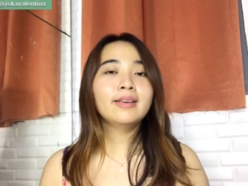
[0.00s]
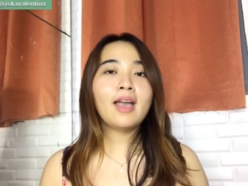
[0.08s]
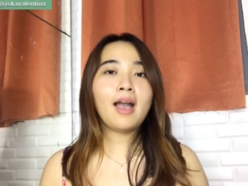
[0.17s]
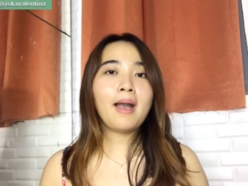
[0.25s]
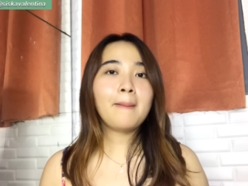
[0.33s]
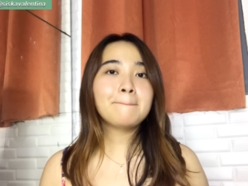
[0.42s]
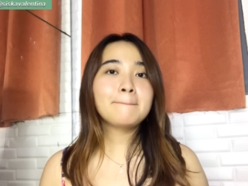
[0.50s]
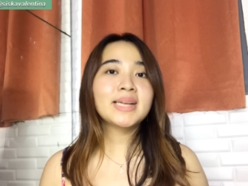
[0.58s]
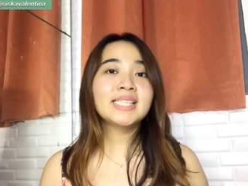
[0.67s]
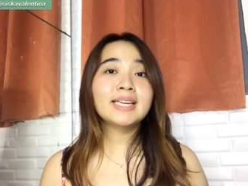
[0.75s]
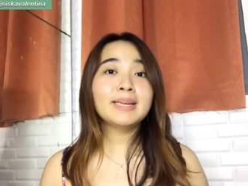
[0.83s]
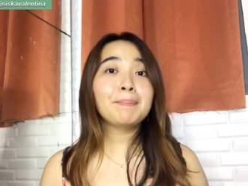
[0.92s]
yang
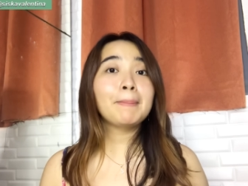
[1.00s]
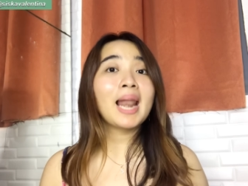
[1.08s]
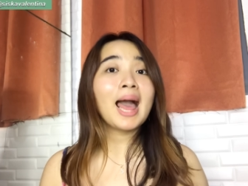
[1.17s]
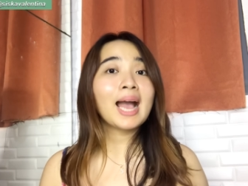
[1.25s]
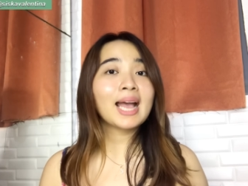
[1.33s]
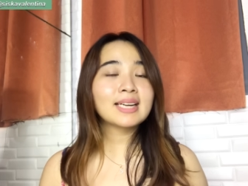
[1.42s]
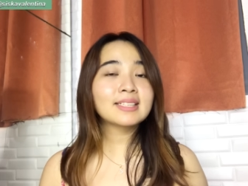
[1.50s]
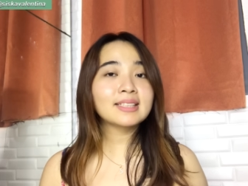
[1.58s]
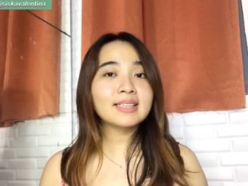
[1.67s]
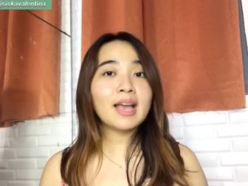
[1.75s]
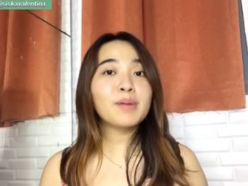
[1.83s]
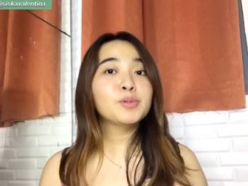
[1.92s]
menjadi pelanggan
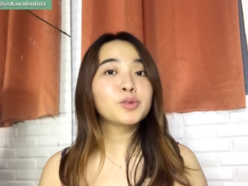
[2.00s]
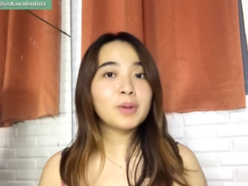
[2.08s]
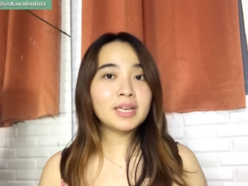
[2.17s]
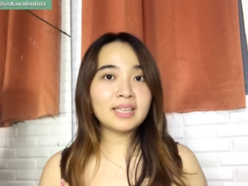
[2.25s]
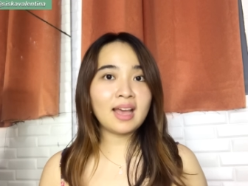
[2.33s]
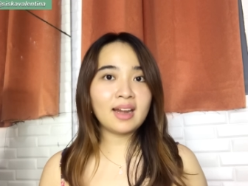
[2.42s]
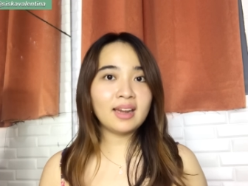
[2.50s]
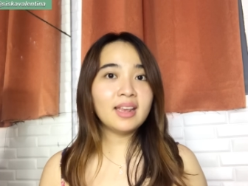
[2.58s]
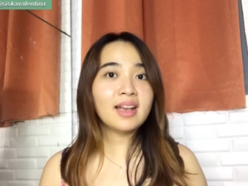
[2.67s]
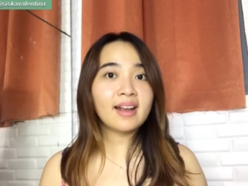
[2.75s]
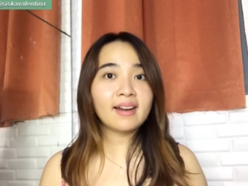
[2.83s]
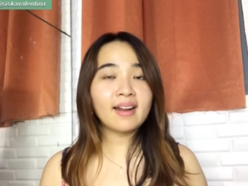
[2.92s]
setia
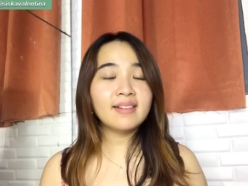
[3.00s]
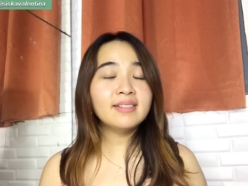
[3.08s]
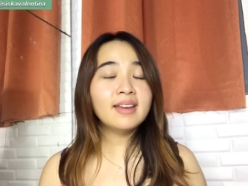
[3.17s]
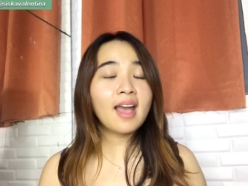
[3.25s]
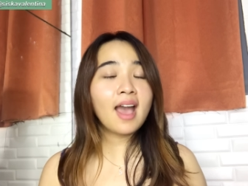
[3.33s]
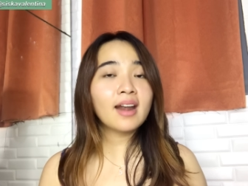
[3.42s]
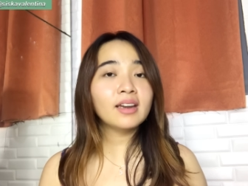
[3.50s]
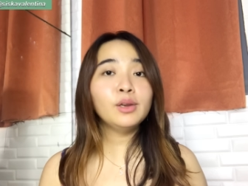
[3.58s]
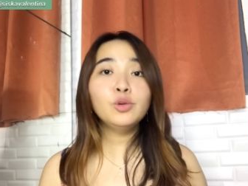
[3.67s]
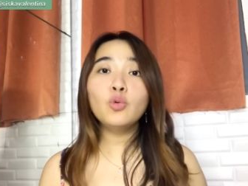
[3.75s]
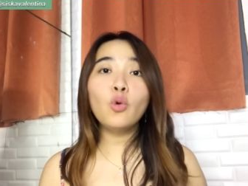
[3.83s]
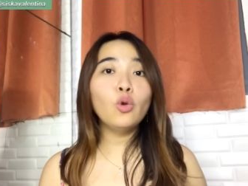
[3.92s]
Purbasari karena
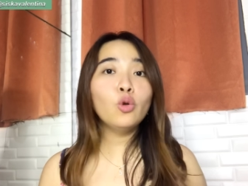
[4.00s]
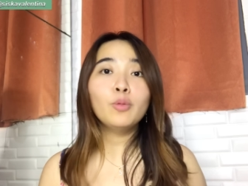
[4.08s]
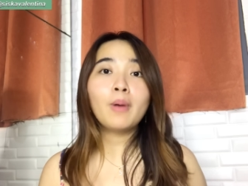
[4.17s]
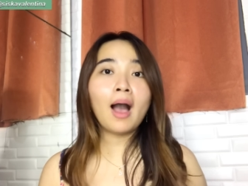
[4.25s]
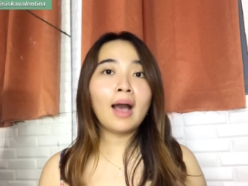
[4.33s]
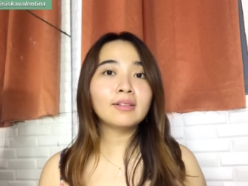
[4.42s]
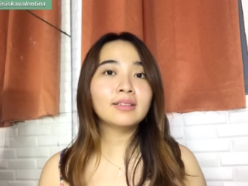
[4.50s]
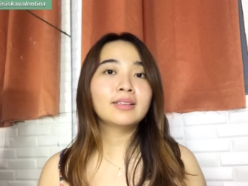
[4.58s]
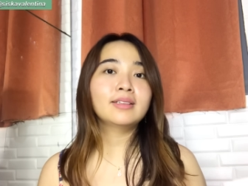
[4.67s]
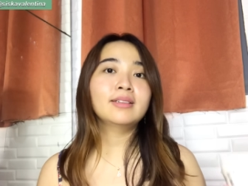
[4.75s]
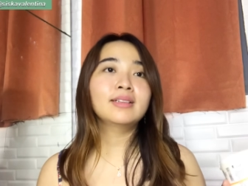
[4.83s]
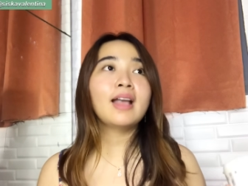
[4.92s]
dari dulu banget
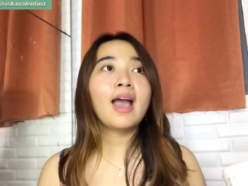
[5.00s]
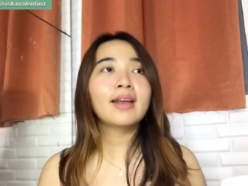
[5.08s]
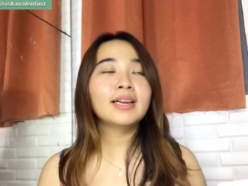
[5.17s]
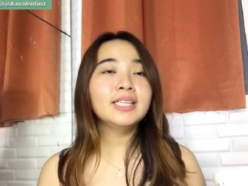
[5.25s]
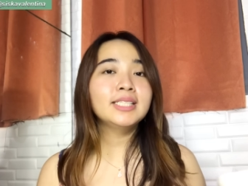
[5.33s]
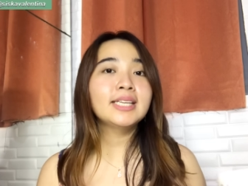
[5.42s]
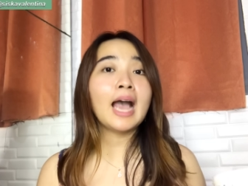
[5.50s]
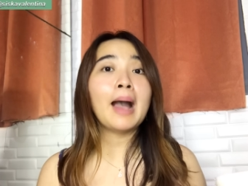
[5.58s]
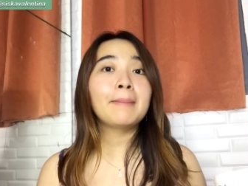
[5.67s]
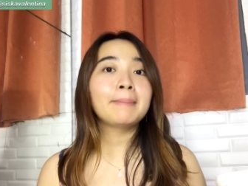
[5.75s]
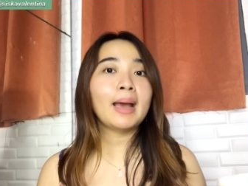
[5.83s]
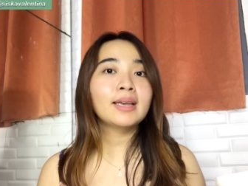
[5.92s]
dari
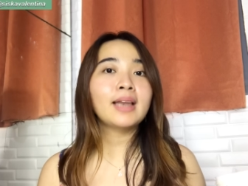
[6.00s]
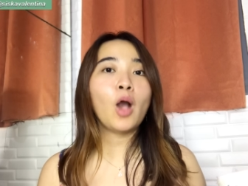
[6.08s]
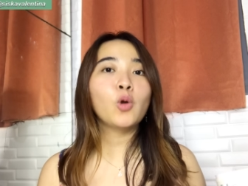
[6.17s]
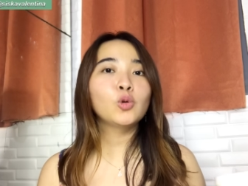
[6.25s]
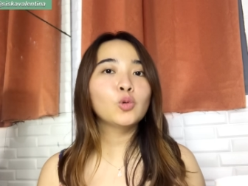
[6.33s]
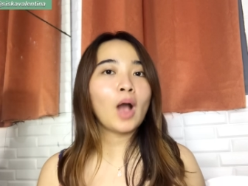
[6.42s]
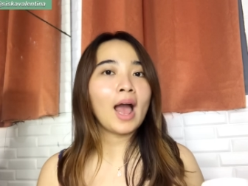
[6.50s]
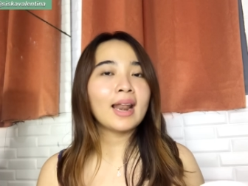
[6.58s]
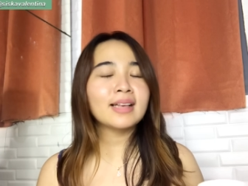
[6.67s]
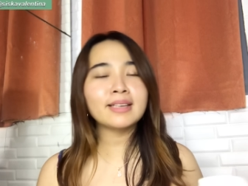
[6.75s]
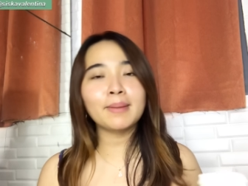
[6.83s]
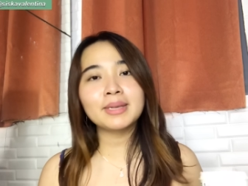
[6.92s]
zaman dahulu
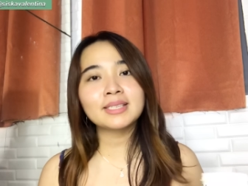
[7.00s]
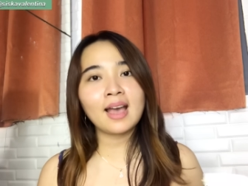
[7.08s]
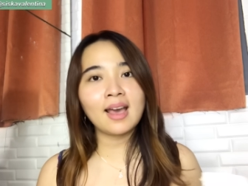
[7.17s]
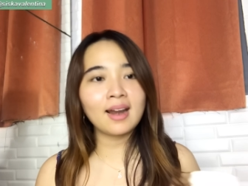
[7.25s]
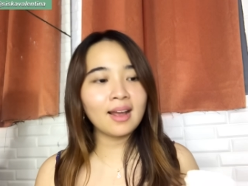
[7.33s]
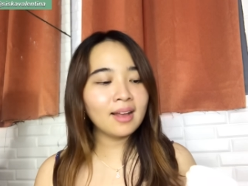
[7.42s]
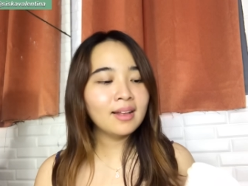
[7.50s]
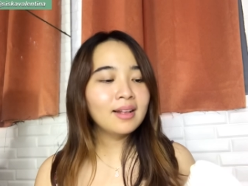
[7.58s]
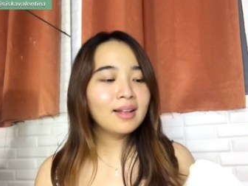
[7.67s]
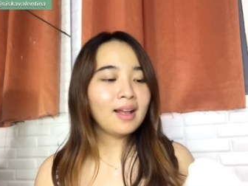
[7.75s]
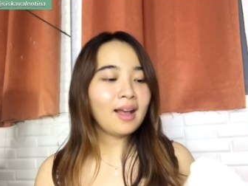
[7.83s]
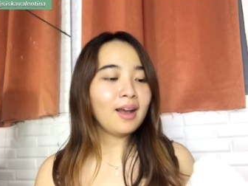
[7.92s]
kala sampai sekarang
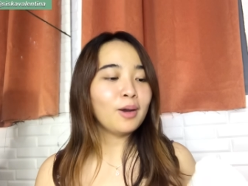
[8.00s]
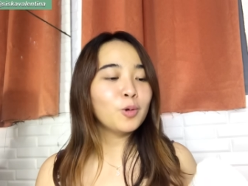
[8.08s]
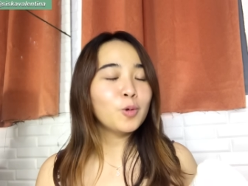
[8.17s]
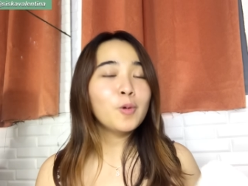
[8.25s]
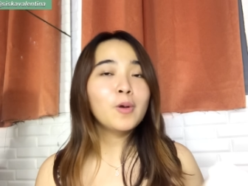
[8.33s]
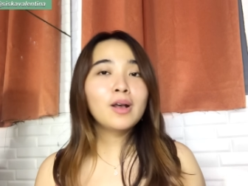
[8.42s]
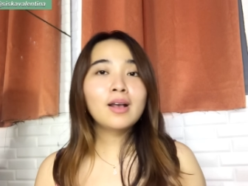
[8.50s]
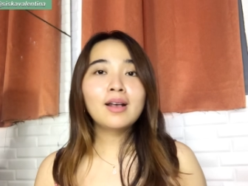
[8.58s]
aku